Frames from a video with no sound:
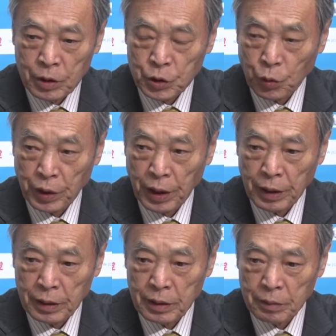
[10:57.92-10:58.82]
証
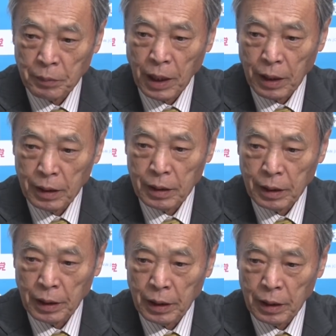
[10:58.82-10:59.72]
言ま
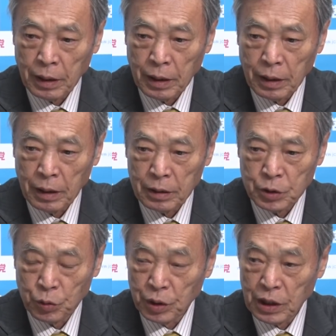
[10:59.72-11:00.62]
あ
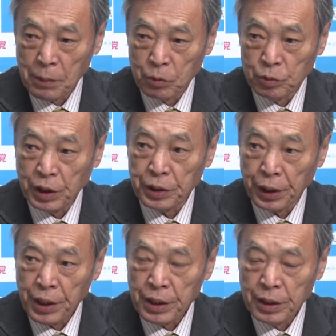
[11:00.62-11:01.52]
証人喚問を受
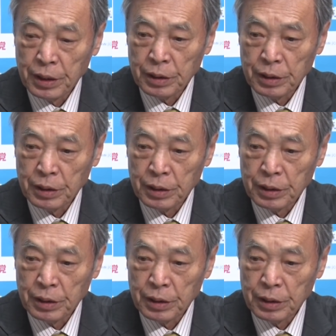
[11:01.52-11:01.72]
けてね